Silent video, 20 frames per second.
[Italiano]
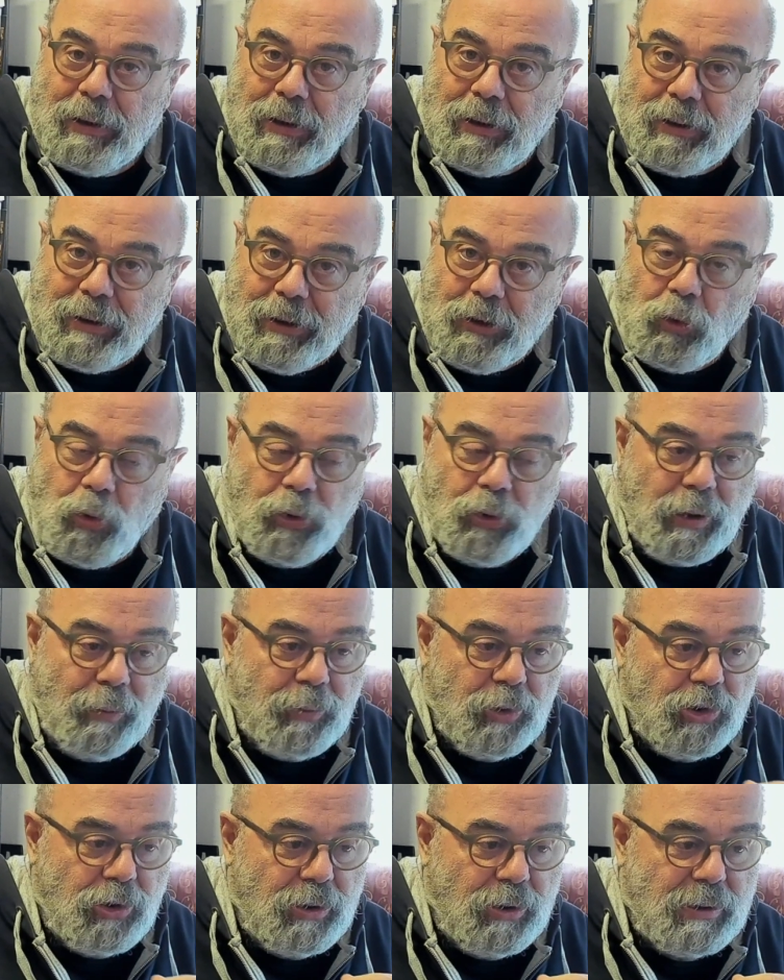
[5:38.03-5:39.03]
ricco di
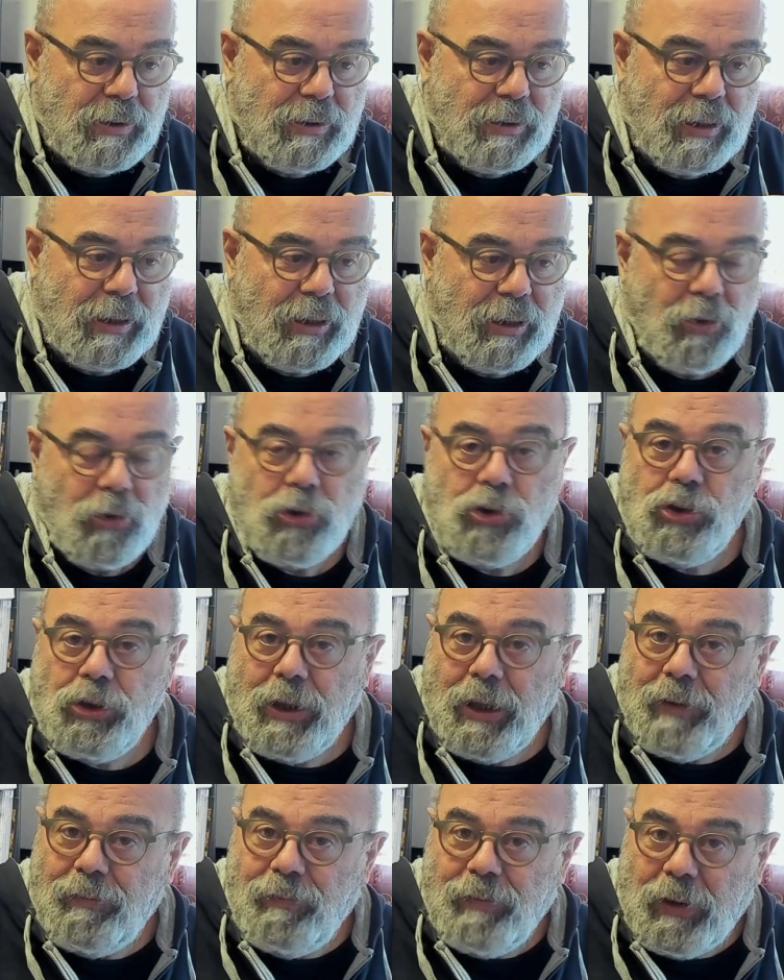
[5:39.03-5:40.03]
amicizia che oggi
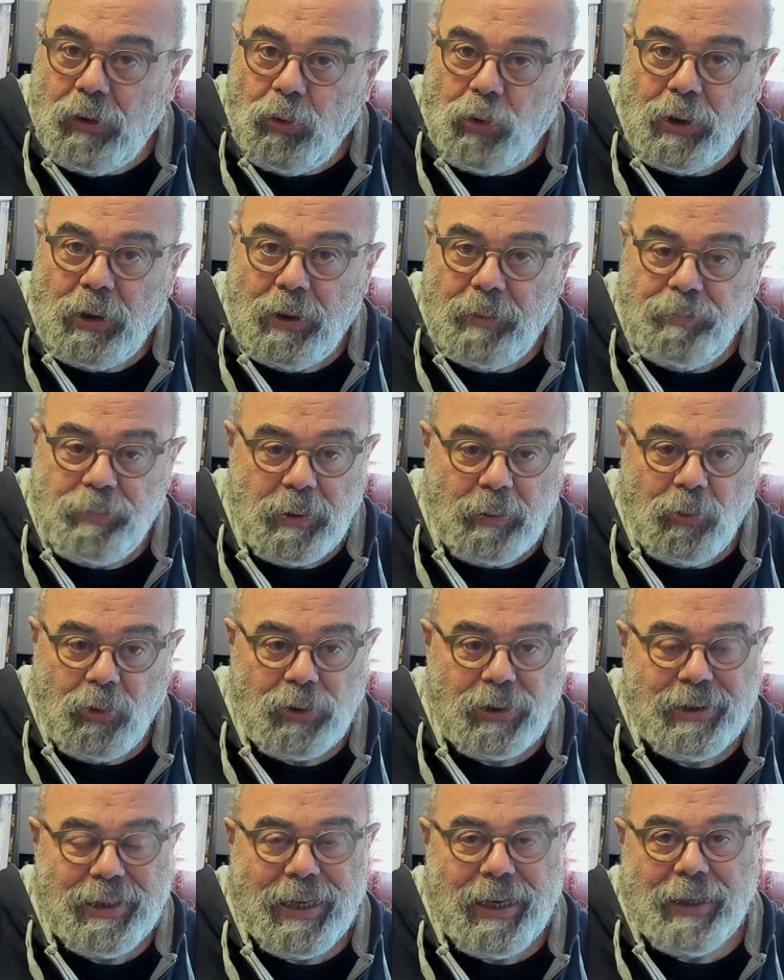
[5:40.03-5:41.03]
è il valore
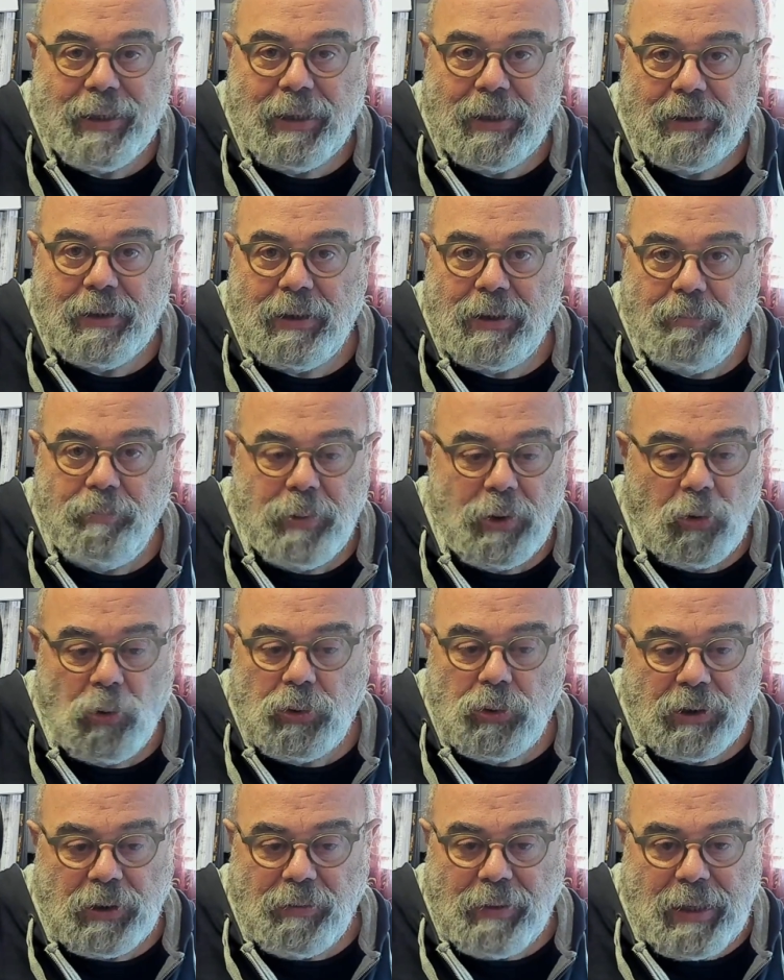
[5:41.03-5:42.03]
primordiale che andrebbe
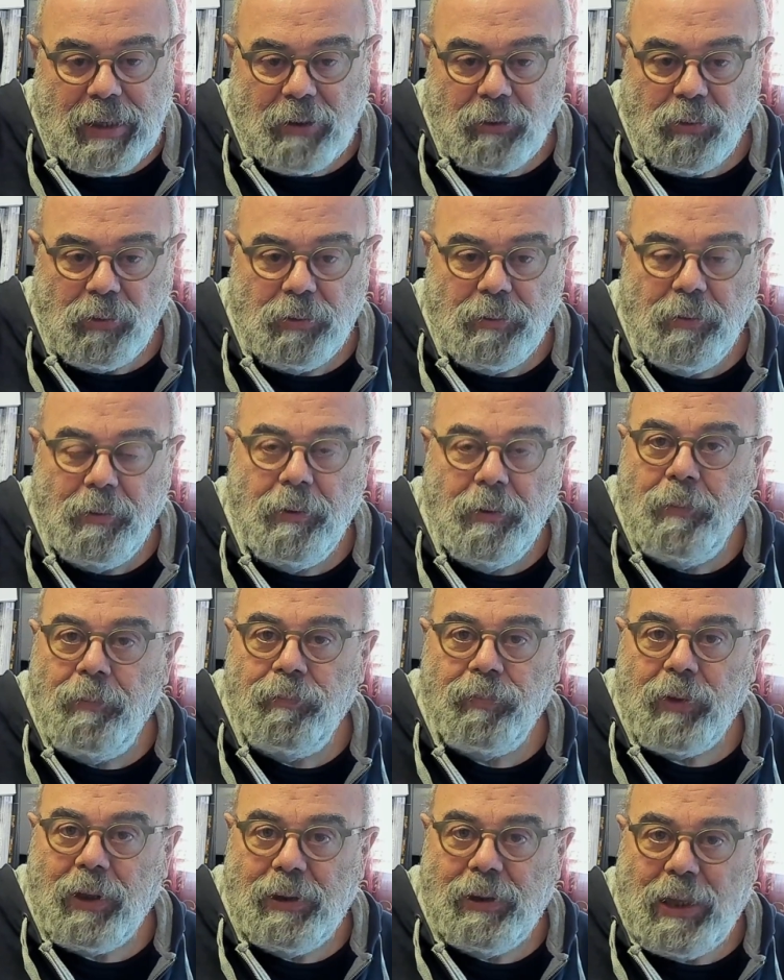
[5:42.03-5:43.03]
coltivato
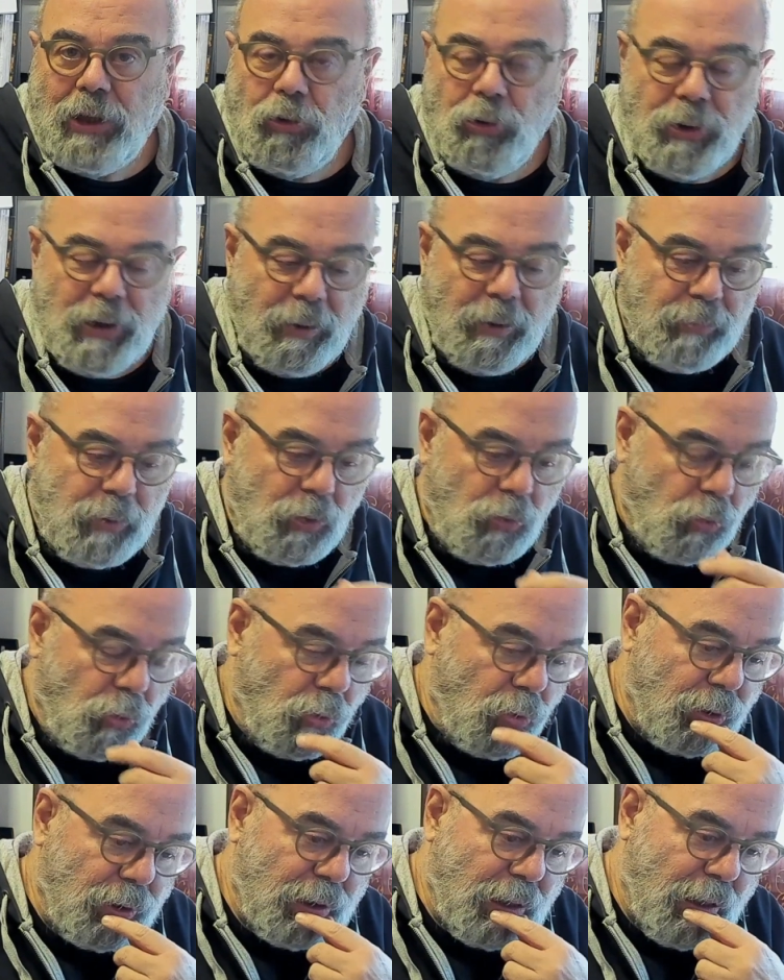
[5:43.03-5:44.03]
dato i tempi in cui
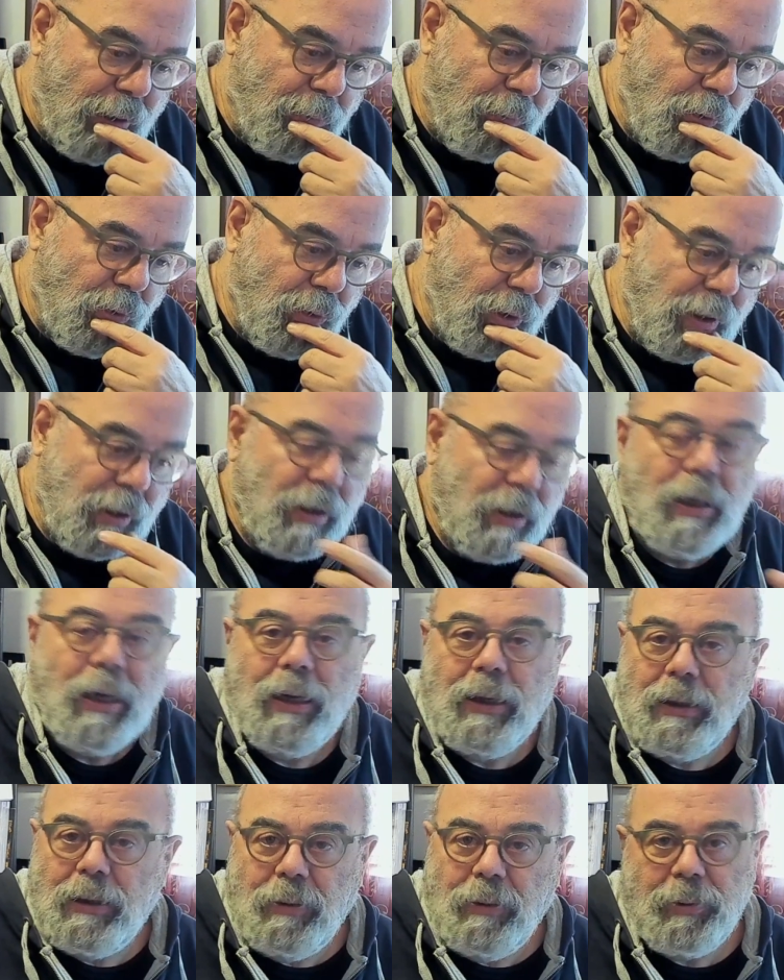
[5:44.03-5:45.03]
corriamo e
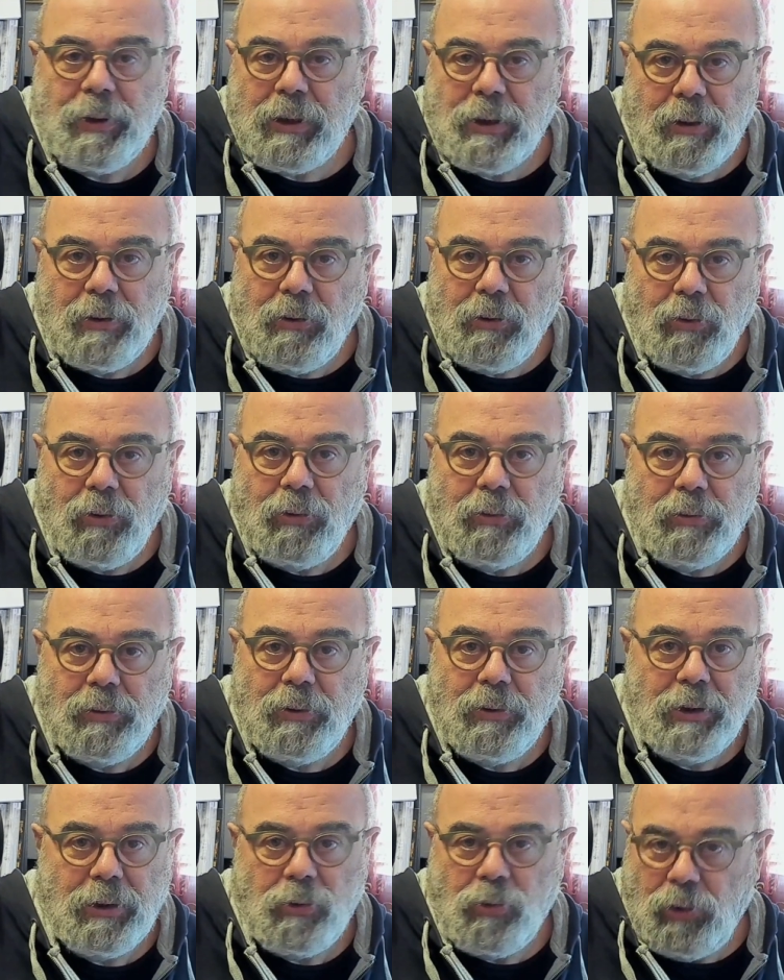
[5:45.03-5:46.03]
anche perché no
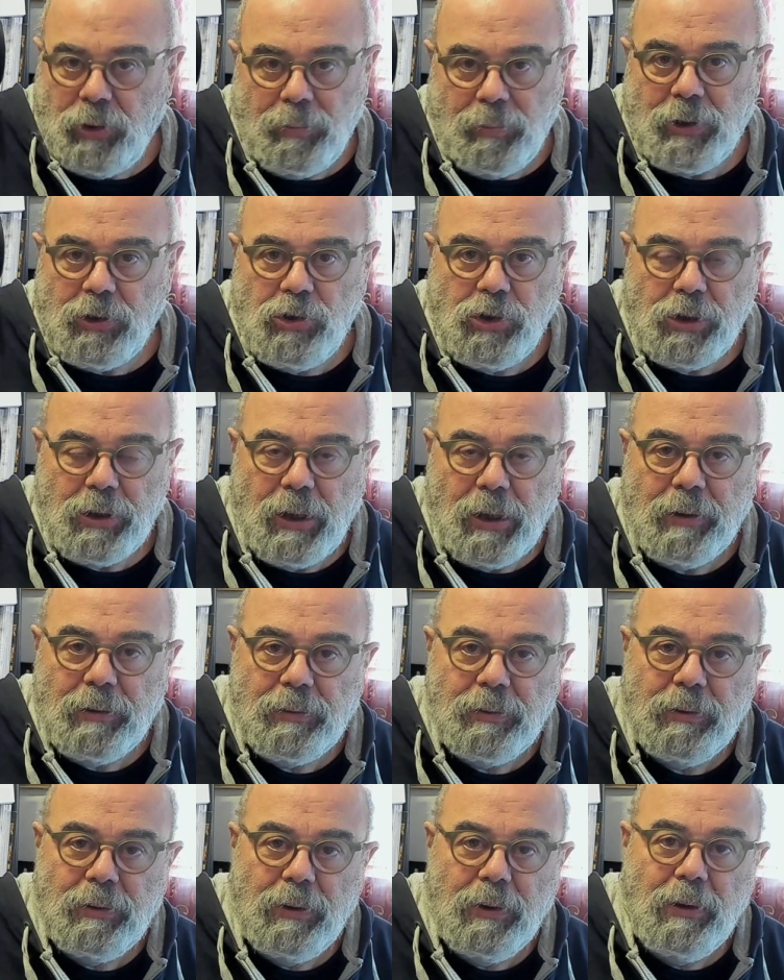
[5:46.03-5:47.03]
ricco di magia
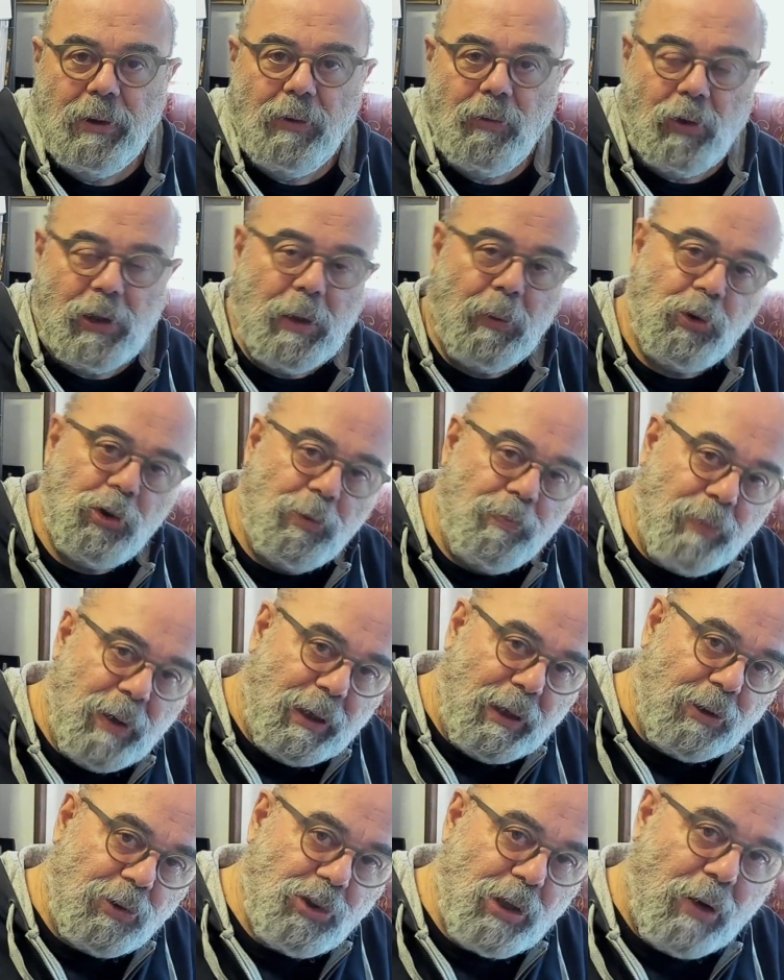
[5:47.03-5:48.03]
vogliamoci
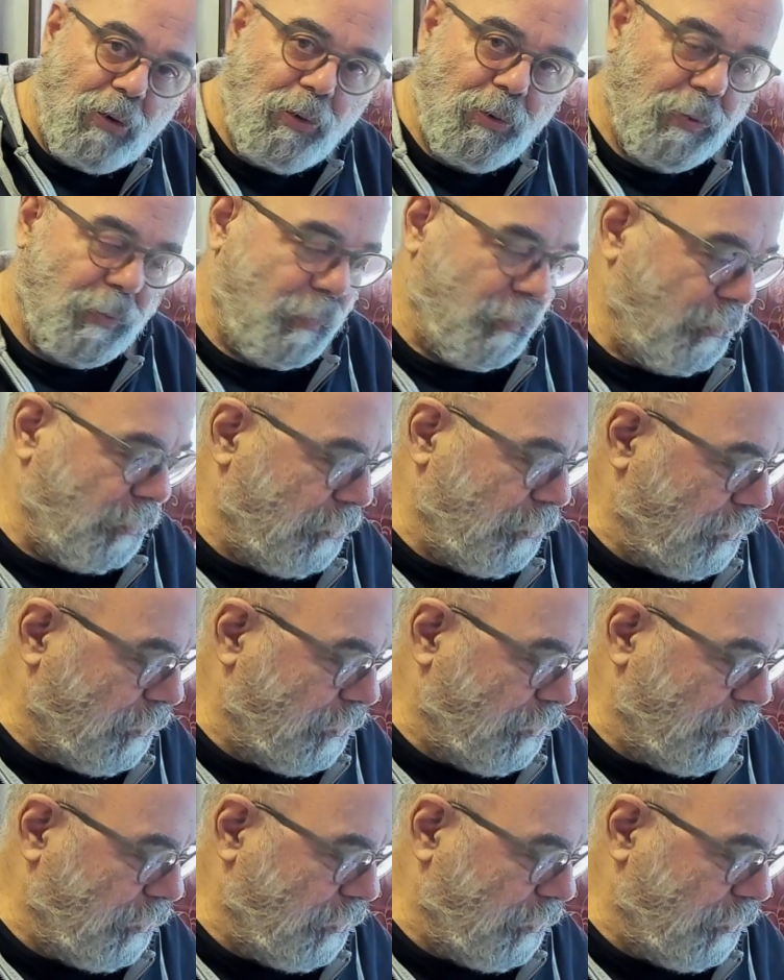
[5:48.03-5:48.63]
bene ciao